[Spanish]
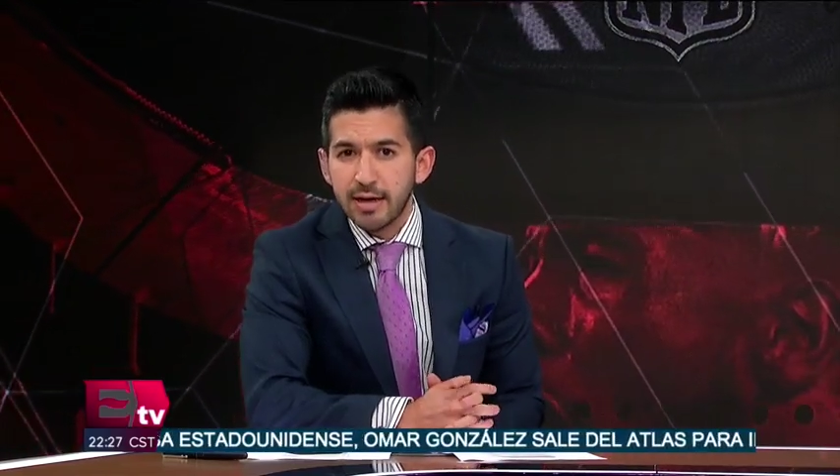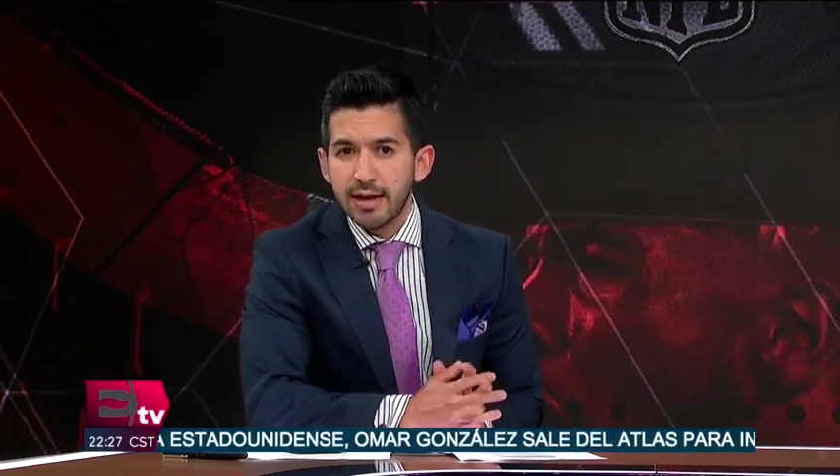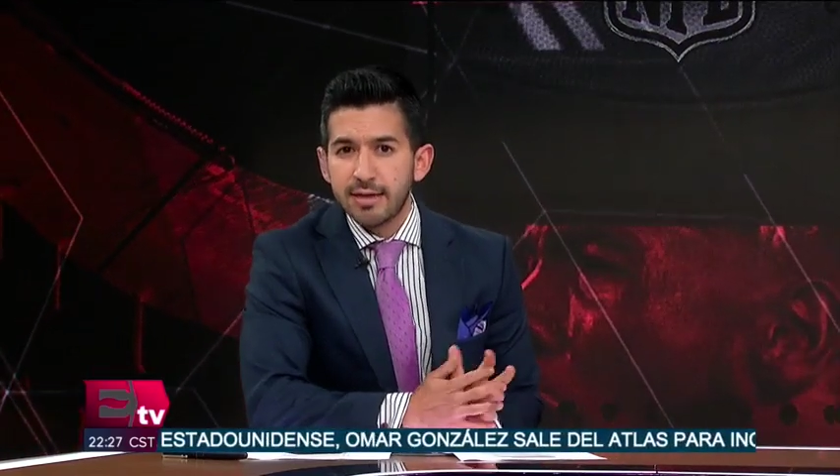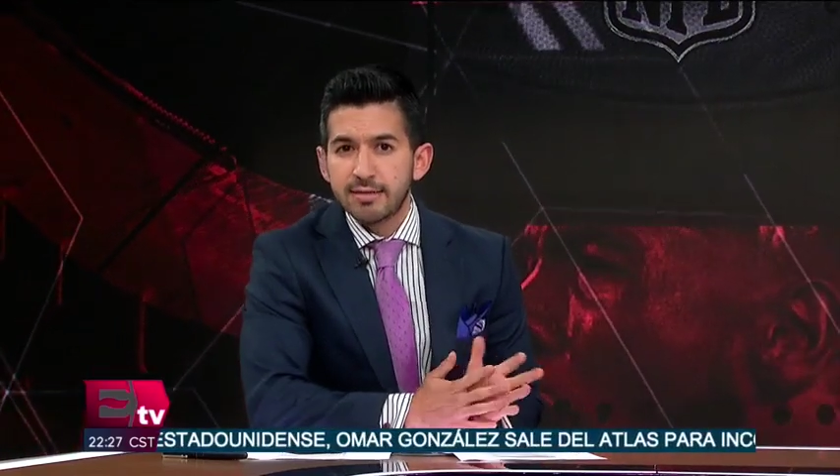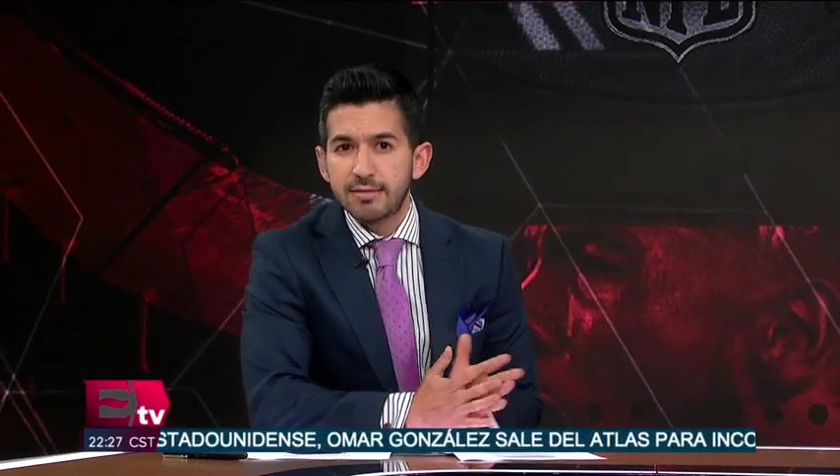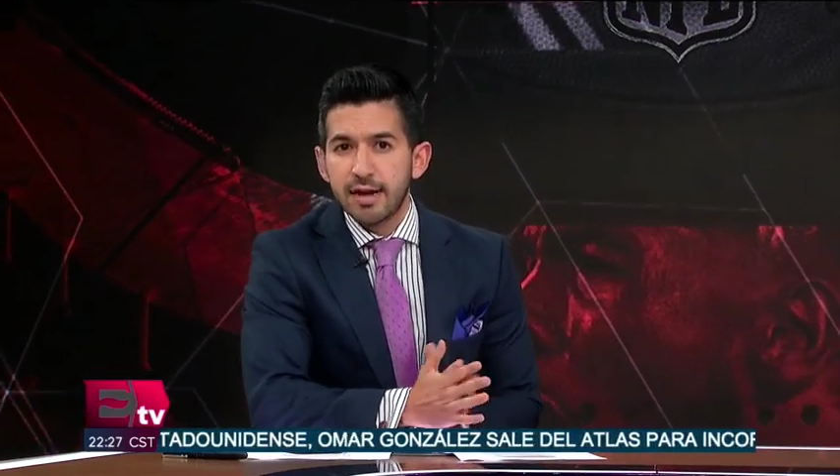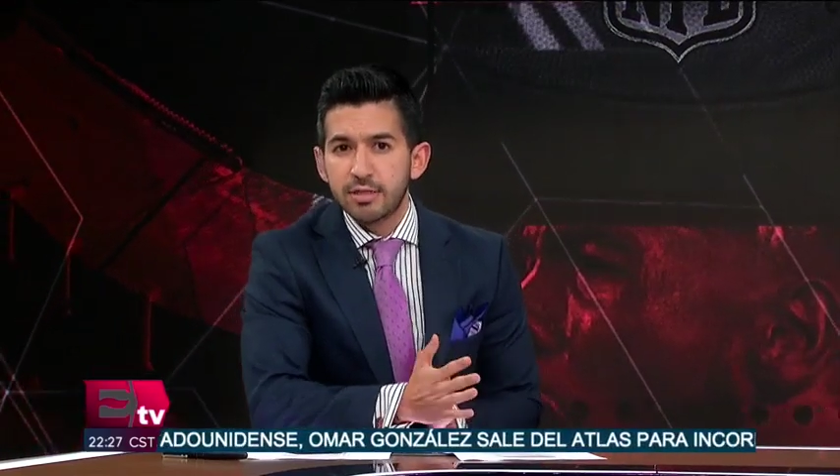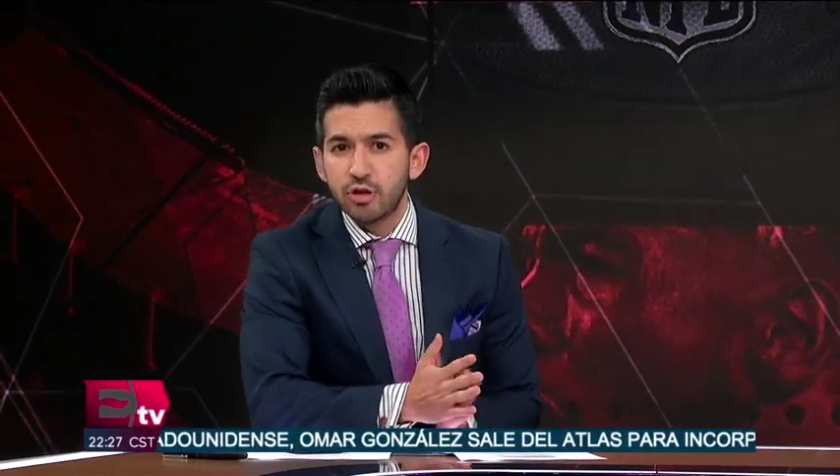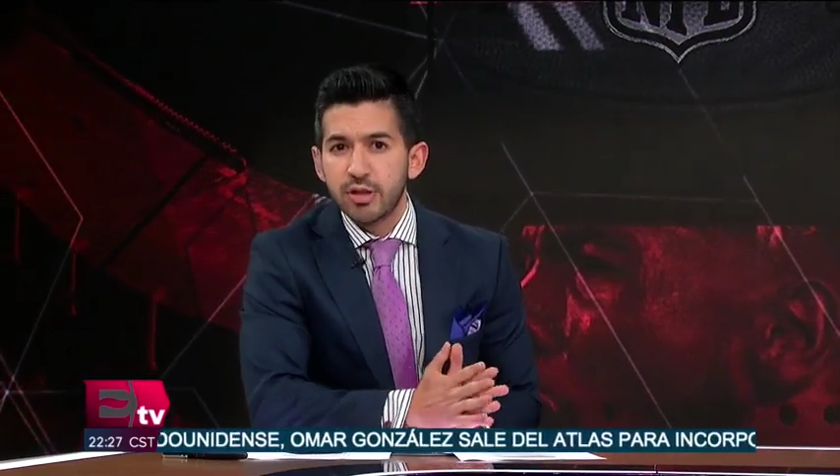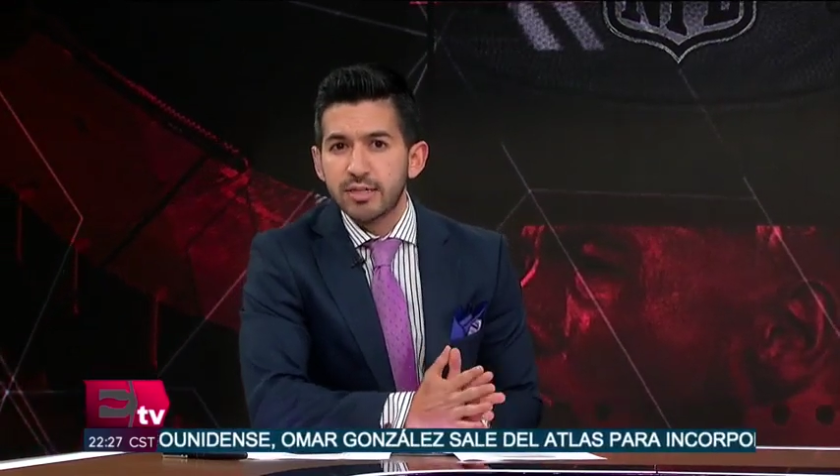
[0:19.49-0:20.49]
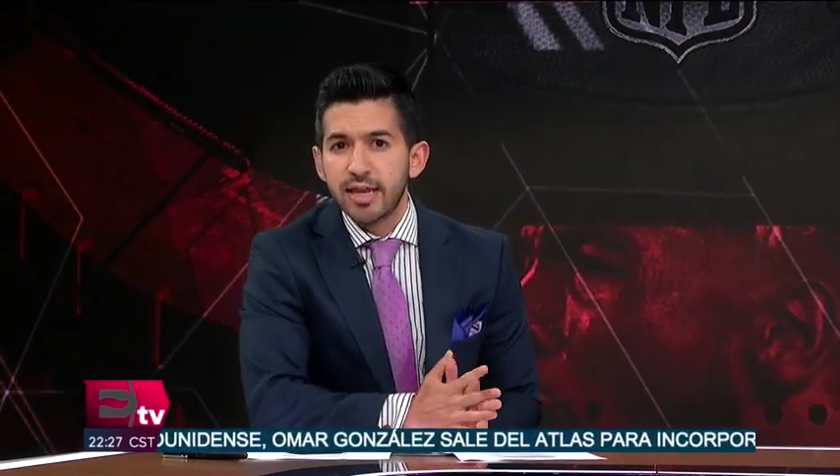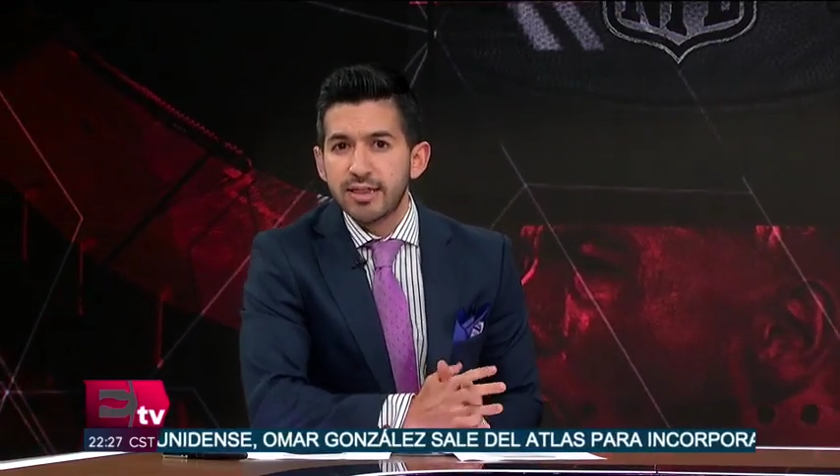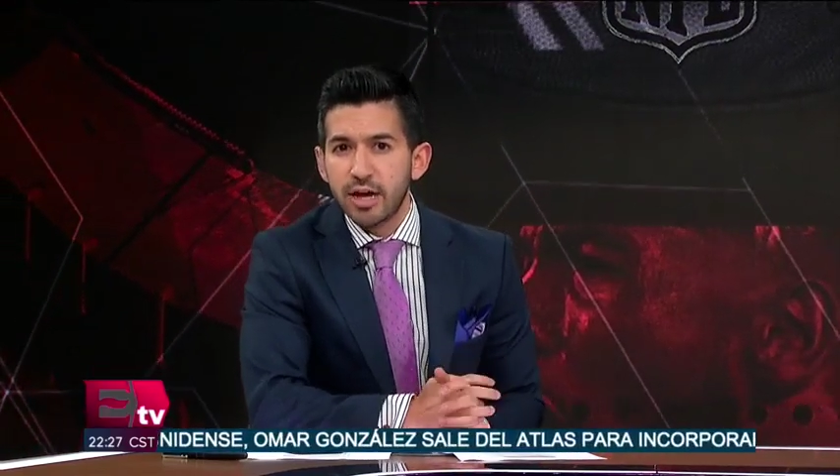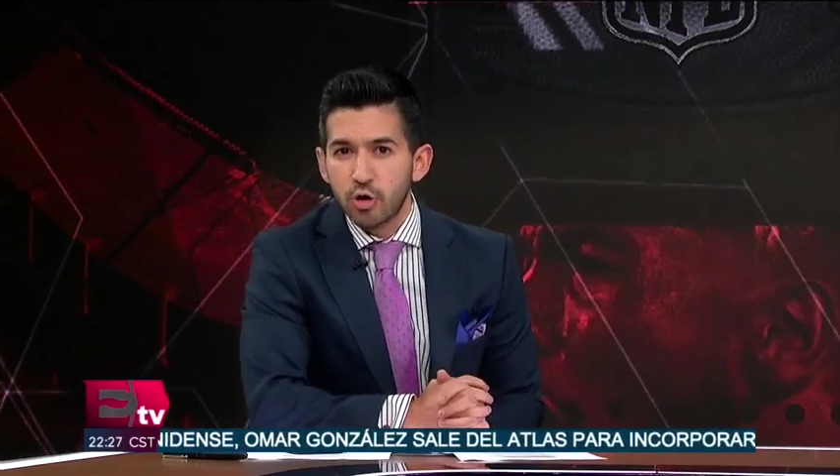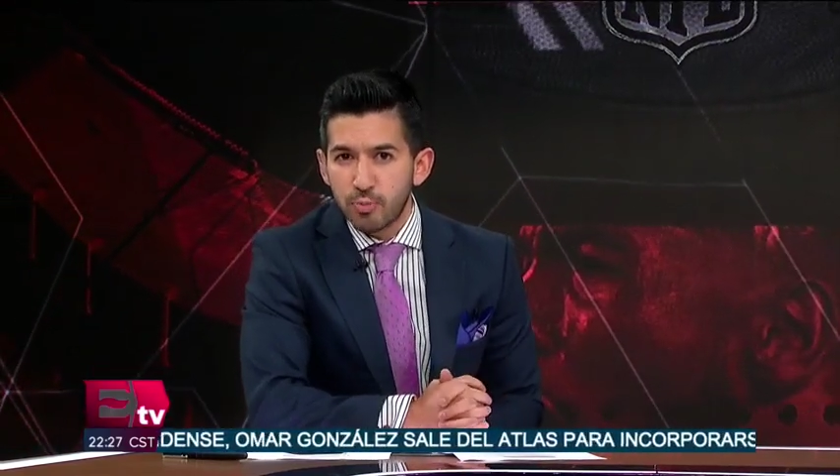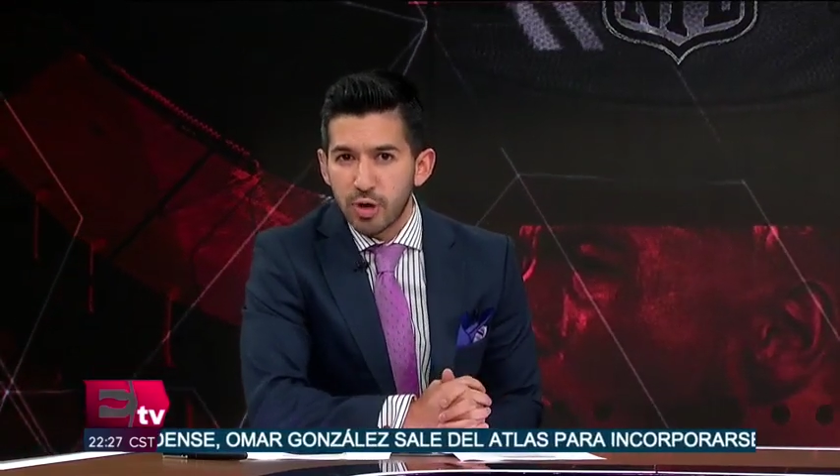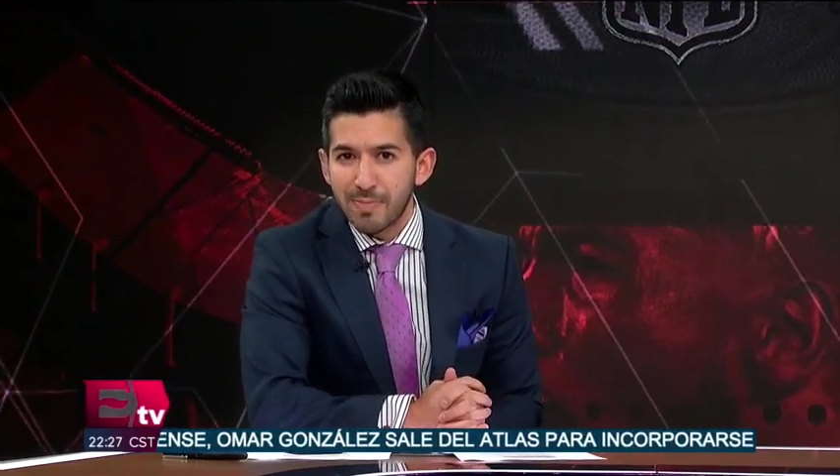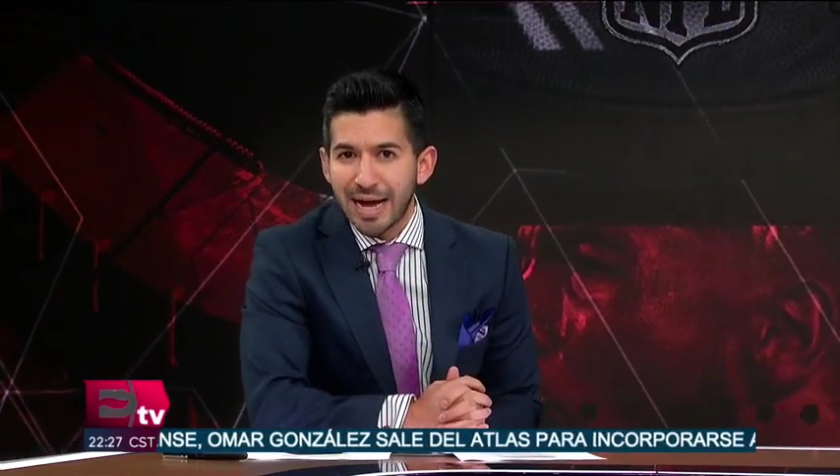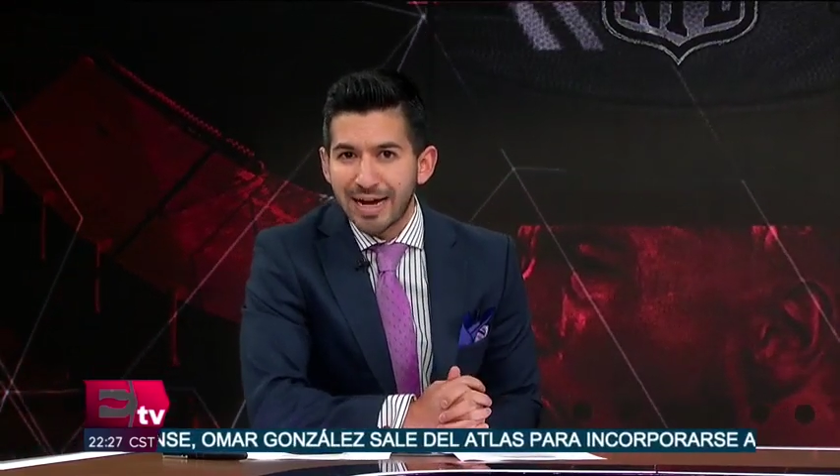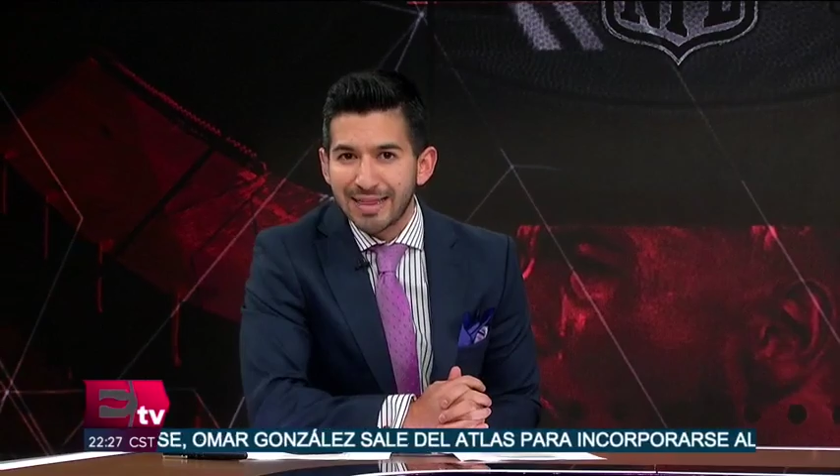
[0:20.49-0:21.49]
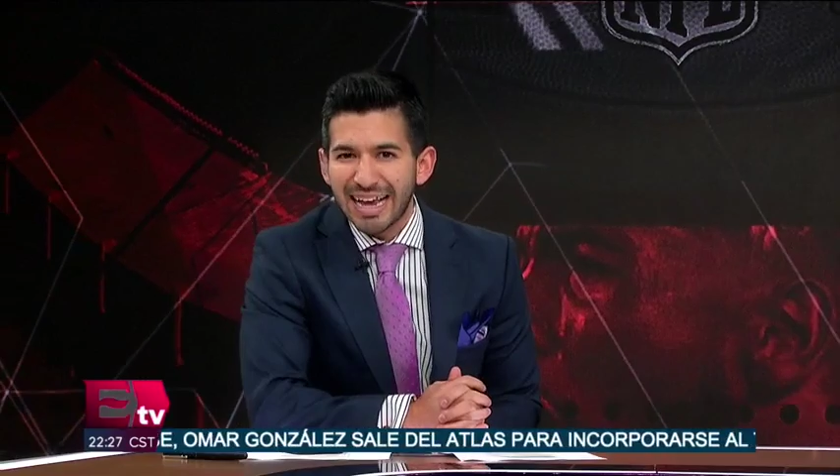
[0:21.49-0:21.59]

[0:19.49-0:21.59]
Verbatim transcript: en las instalaciones de Grupo Imagen,